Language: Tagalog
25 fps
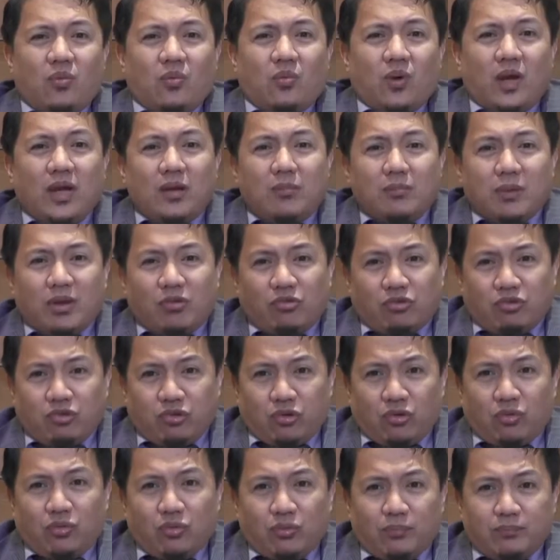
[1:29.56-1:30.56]
Wal
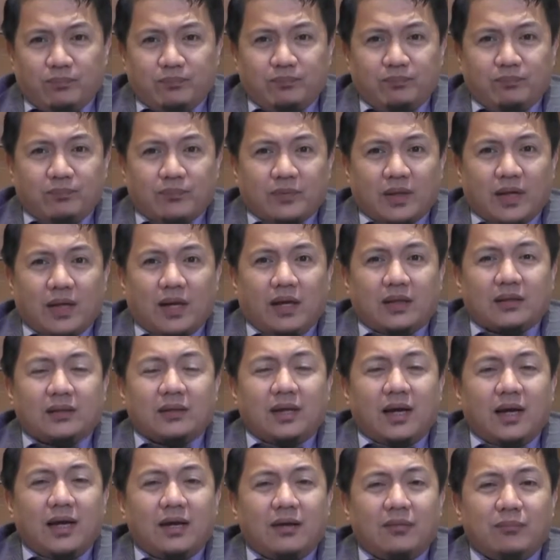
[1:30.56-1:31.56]
mazlum at
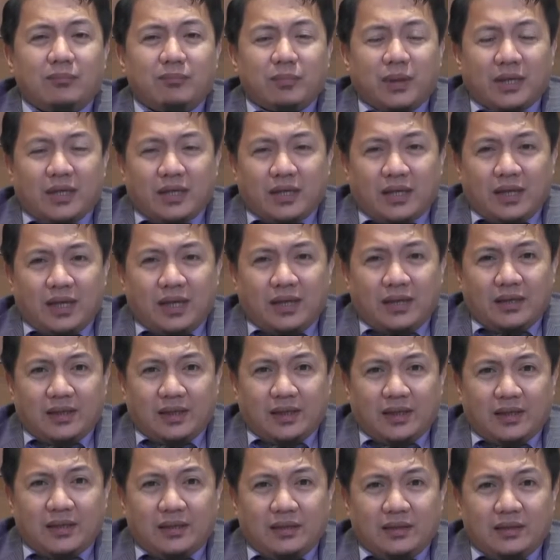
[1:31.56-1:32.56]
ang
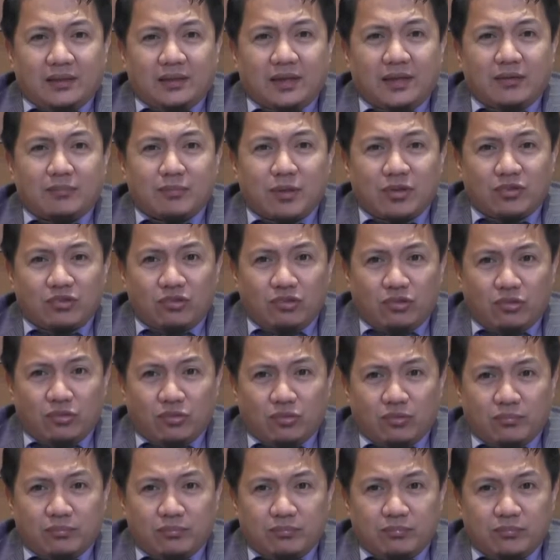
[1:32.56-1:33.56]
panalangin ng
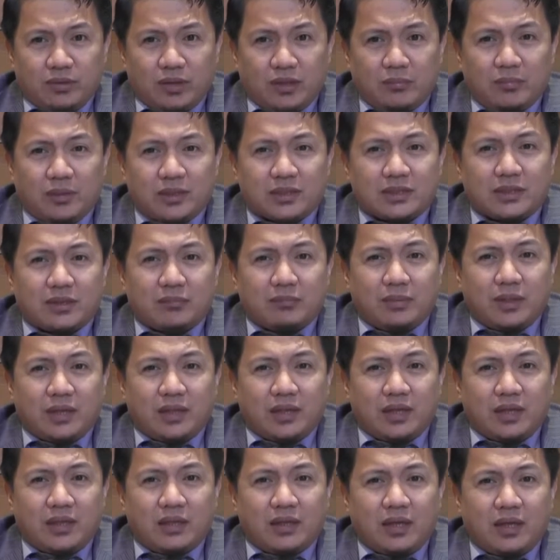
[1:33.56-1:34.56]
mazlum, ibig
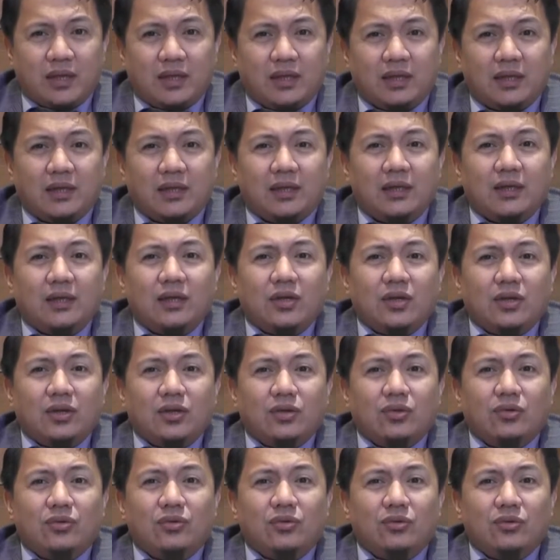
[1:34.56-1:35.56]
sabihin ay
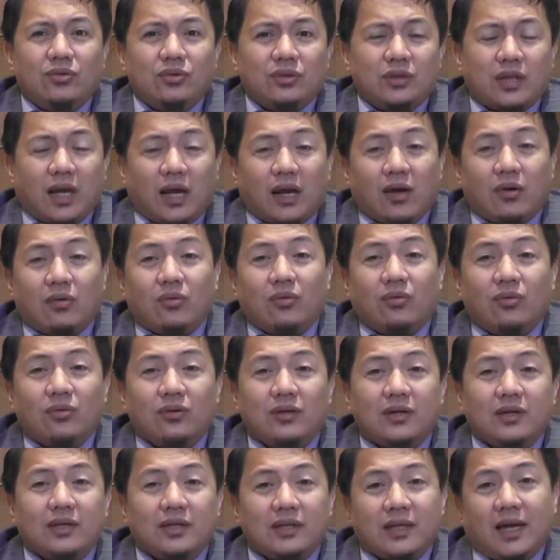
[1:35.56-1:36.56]
yung
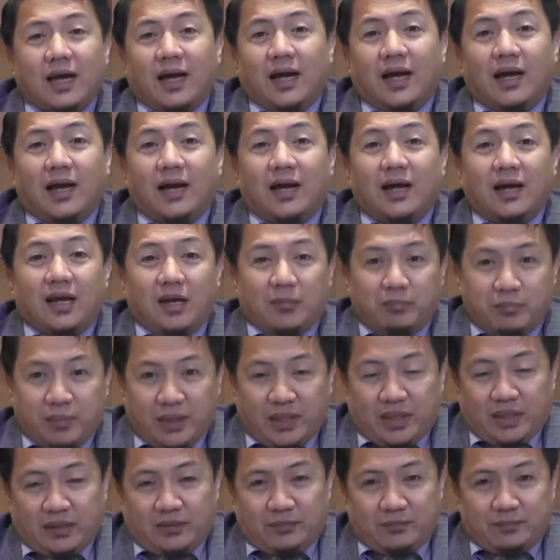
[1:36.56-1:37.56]
taong
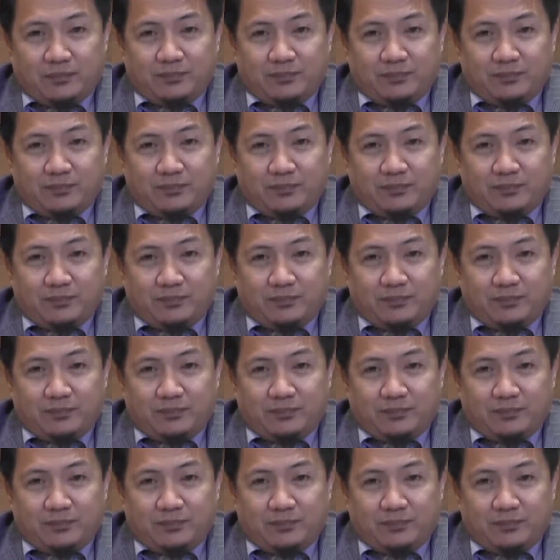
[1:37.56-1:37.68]
naaapi.